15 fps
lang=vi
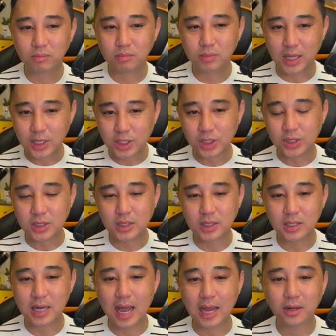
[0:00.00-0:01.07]
thị trường
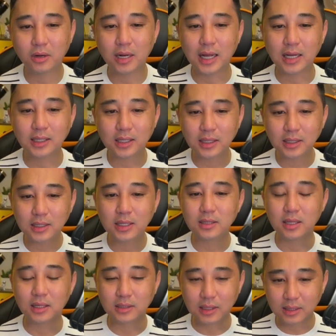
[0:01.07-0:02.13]
để có thể kích thích
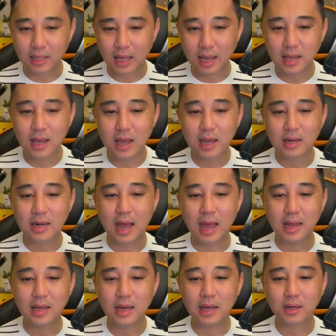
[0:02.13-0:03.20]
nền kinh tế
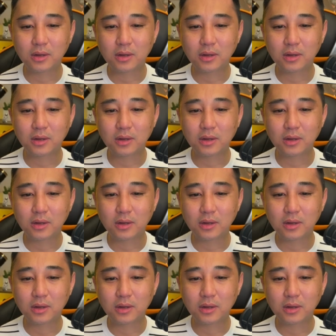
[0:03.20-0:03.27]
để à,